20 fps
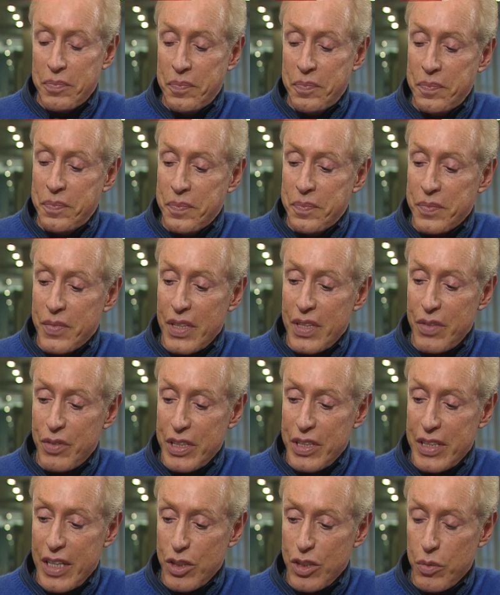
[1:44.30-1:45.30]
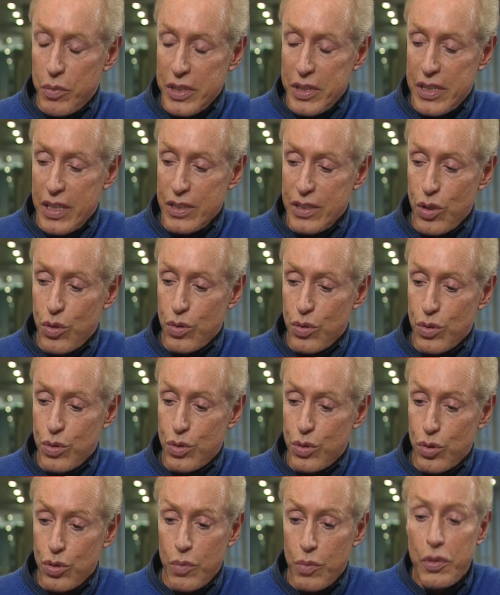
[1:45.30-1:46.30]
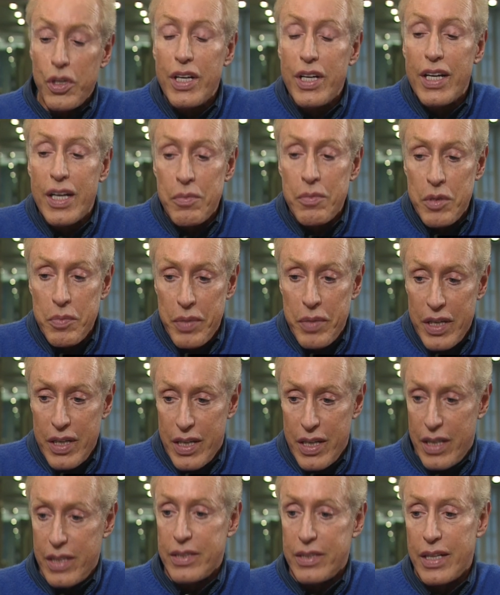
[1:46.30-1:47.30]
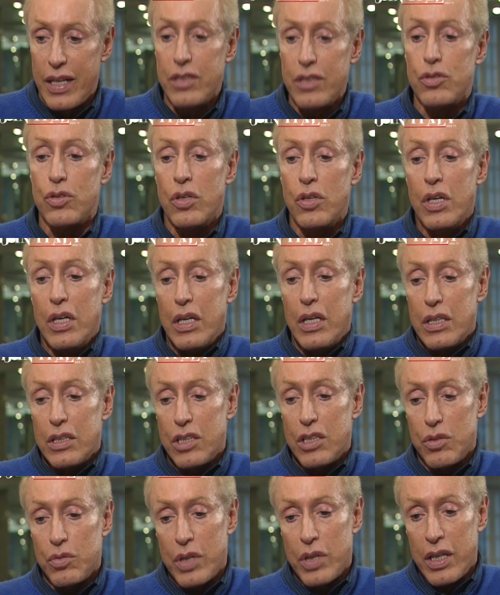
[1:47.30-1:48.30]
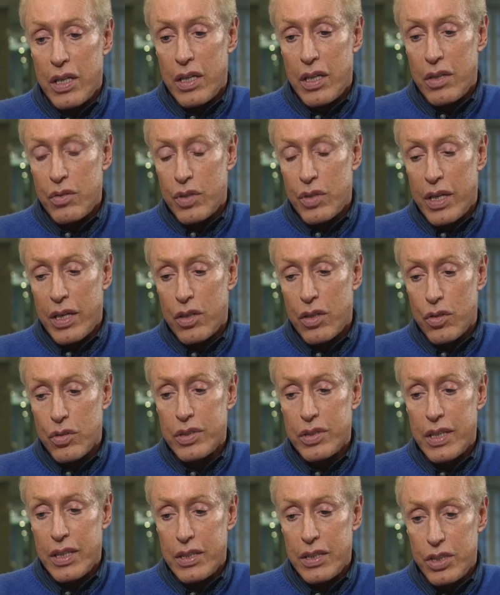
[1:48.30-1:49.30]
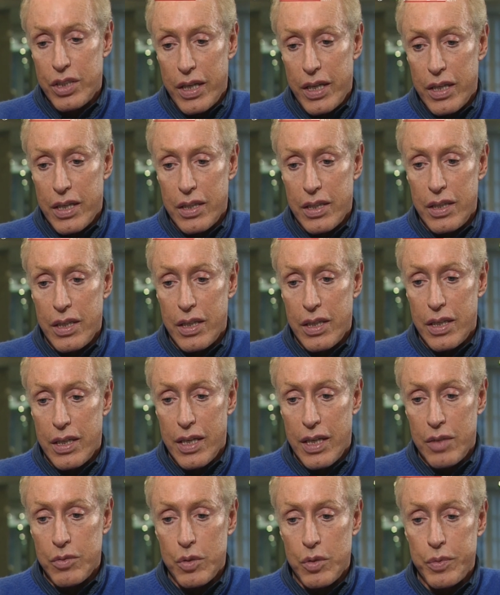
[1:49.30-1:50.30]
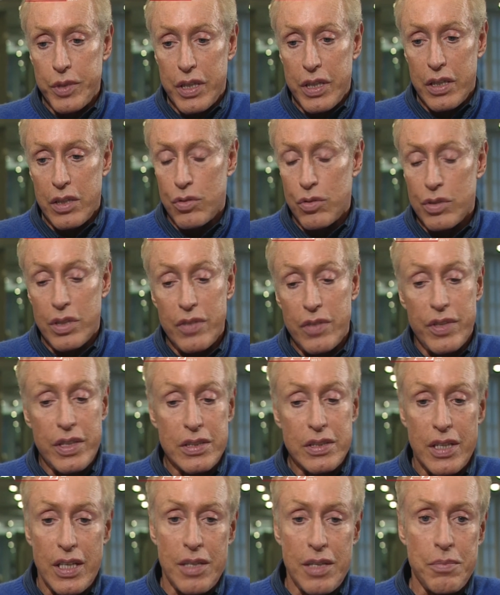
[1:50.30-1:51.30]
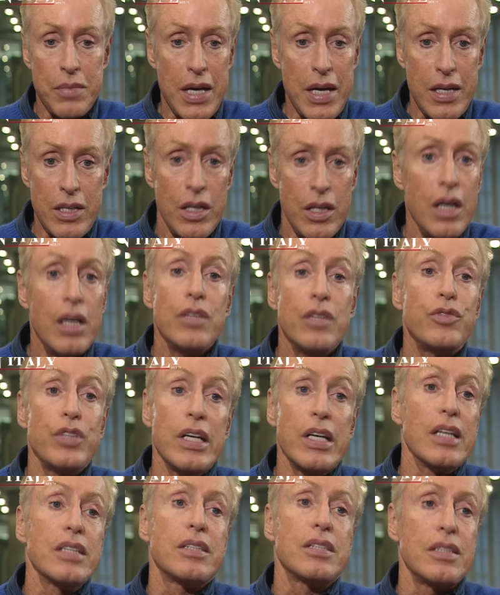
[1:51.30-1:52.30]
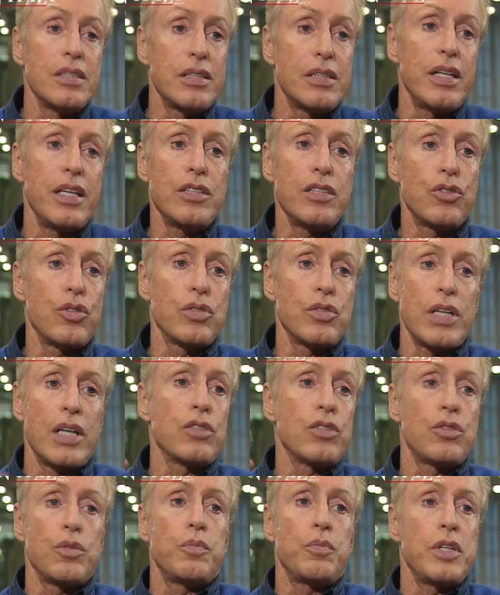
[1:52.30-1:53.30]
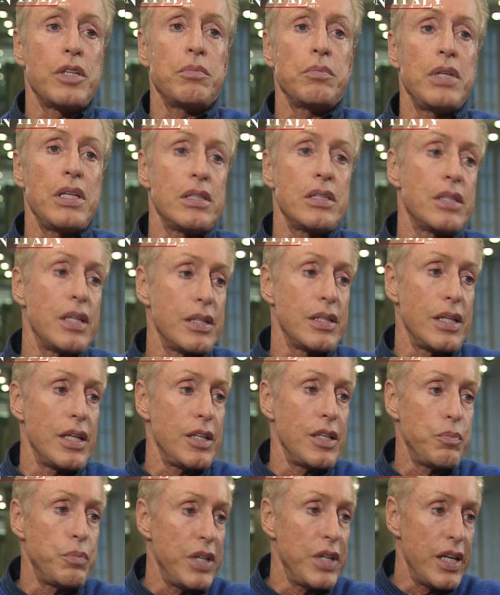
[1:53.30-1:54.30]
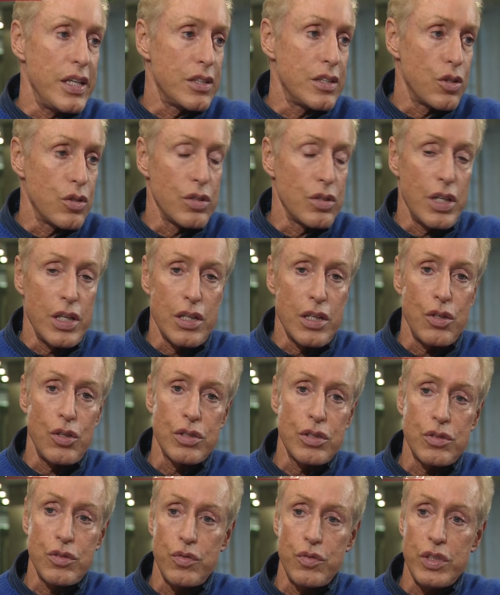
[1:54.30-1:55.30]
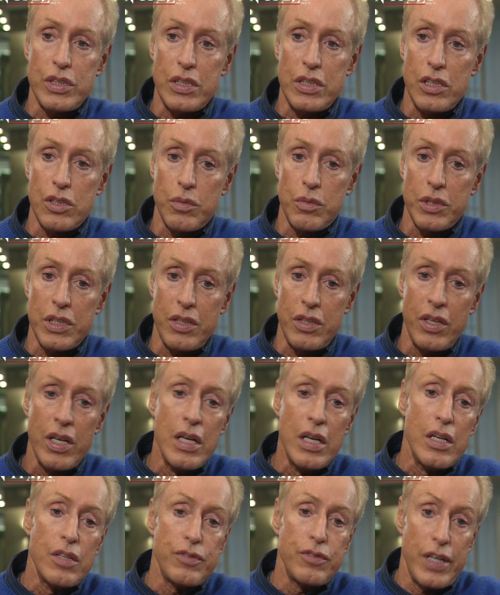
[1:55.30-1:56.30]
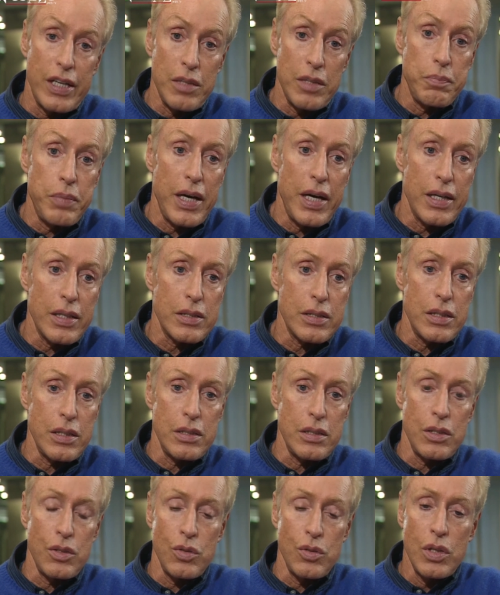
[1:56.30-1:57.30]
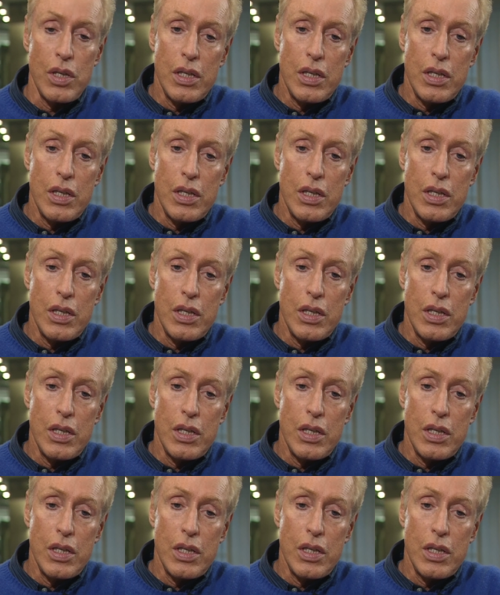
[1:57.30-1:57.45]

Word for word: diventato abbastanza conosciuto. Poi i ricami perché? Intanto c'è una, una, grossa ricerca nel ricamo perché non deve essere mai fine a se stesso tanto per mettere delle pietre o delle cose su un vestito, ma deve fare parte di